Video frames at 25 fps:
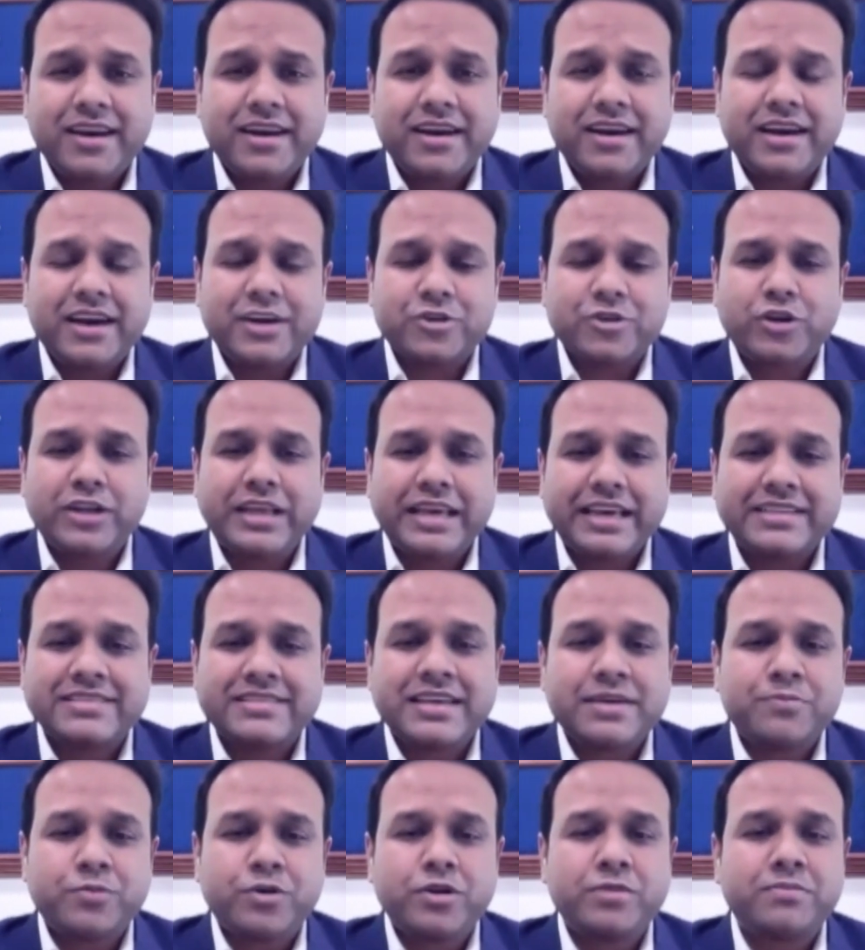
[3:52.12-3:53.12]
আসলে
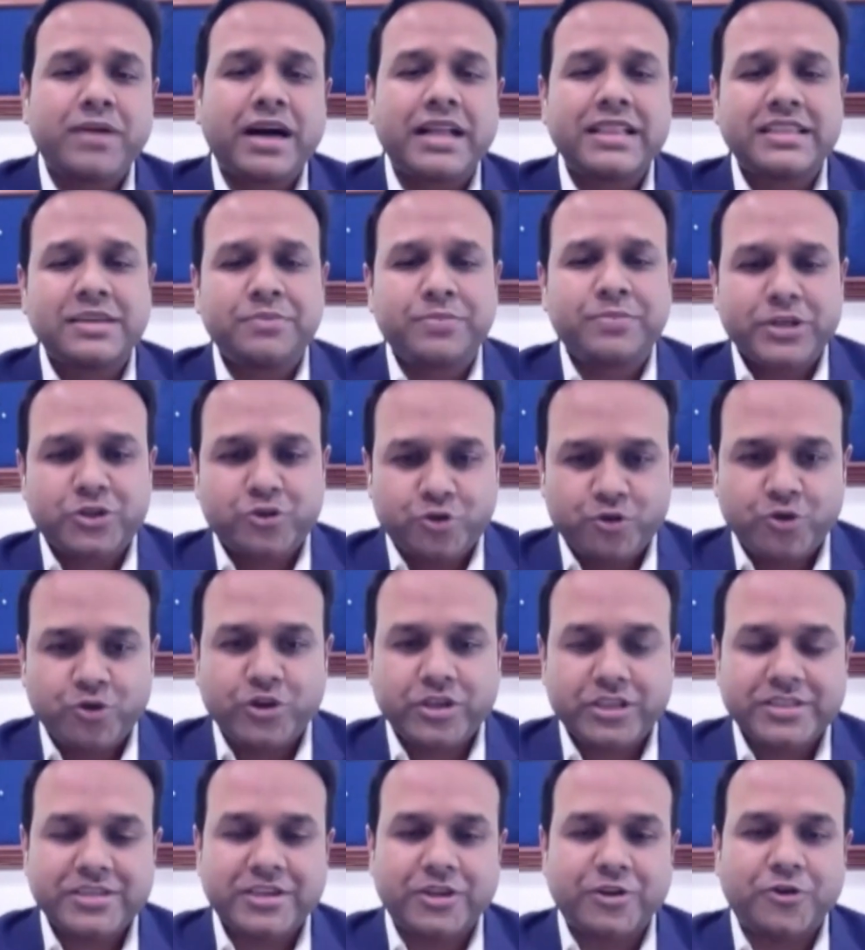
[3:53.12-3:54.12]
এক্সাম্পল মালদ্বীপে শুরু
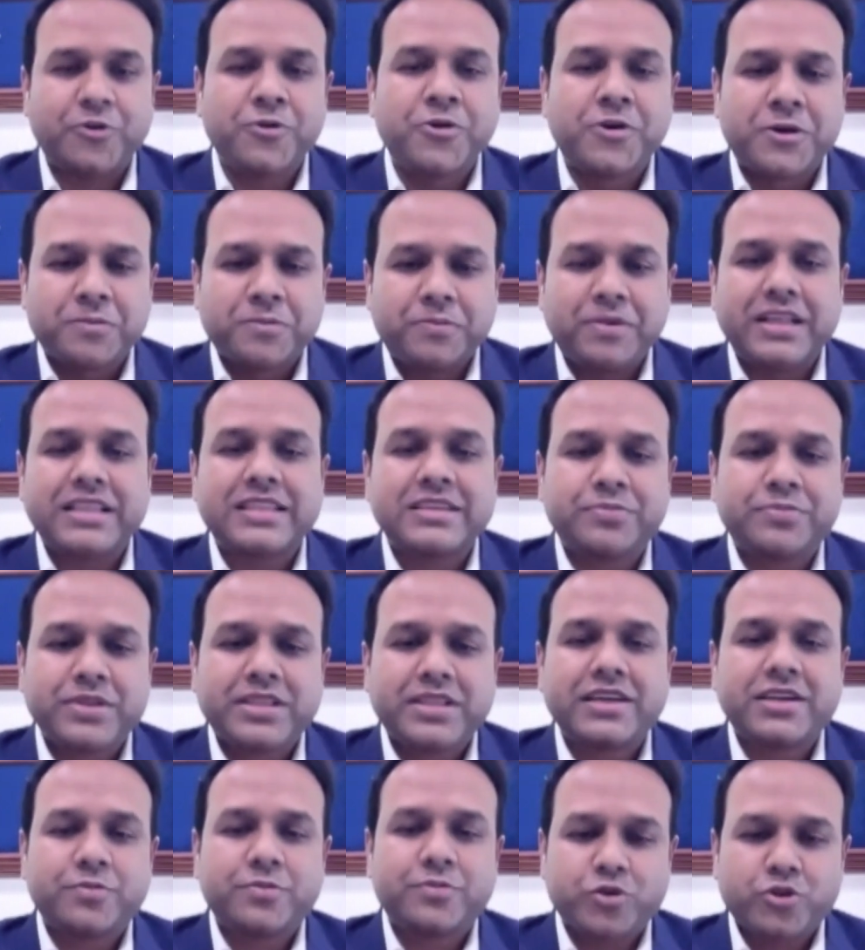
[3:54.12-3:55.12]
হয়েছিল মালদ্বীপে
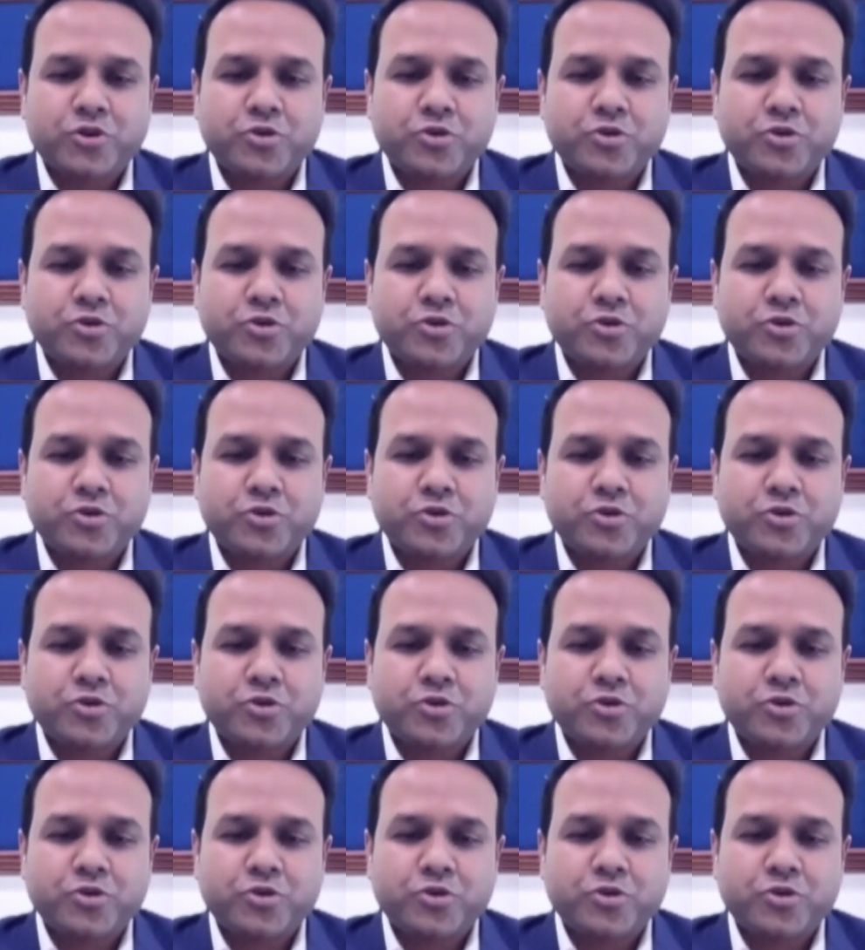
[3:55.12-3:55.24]
তারা প্রথম